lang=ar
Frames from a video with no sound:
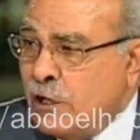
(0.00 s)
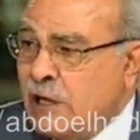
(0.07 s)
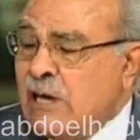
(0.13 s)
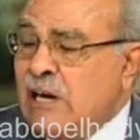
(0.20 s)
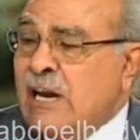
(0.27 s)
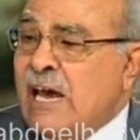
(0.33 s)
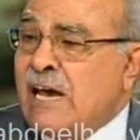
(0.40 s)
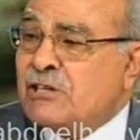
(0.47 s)

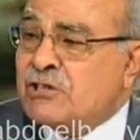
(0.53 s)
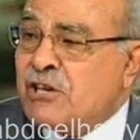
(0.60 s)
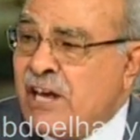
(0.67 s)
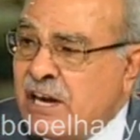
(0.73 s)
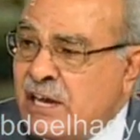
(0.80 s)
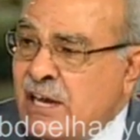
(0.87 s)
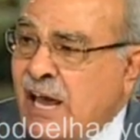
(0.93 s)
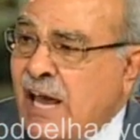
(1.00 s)
إلى
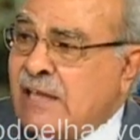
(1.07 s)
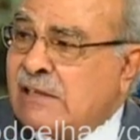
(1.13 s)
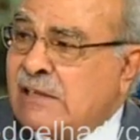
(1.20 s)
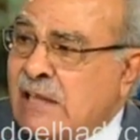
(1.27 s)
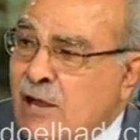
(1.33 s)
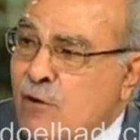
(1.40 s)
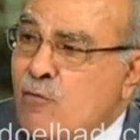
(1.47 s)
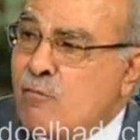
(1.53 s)
شريعة
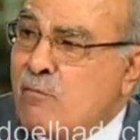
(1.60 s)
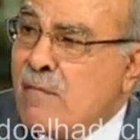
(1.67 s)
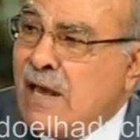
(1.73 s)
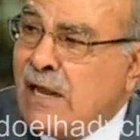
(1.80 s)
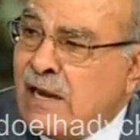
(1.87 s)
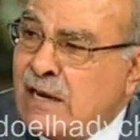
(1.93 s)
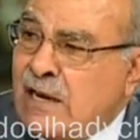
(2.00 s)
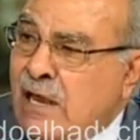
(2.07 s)
لهم
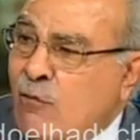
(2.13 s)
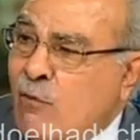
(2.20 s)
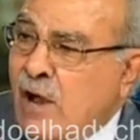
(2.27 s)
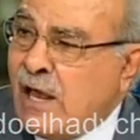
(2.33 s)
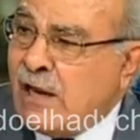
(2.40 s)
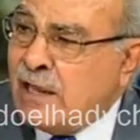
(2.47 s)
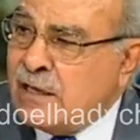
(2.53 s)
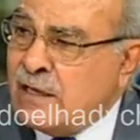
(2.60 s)
ما لنا
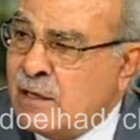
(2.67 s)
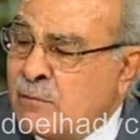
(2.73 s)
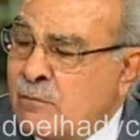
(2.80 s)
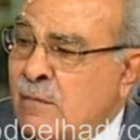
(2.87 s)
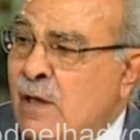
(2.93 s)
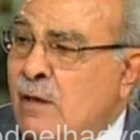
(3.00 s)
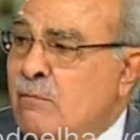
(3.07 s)
وعليهم